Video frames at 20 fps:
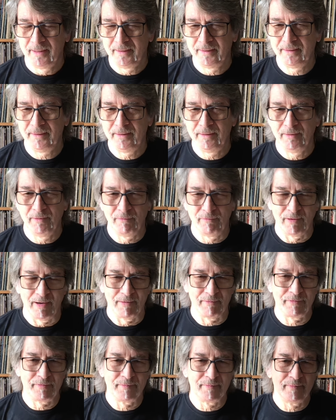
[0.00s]
Die
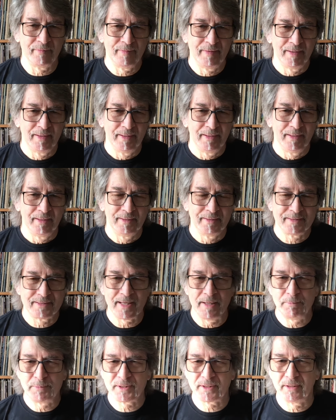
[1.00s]
warfen
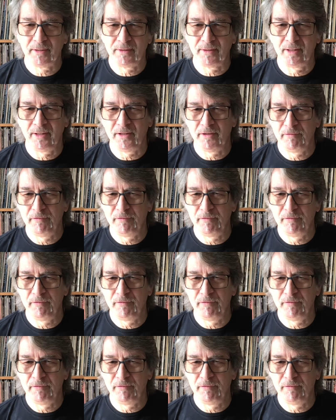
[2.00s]
selbstgedrehte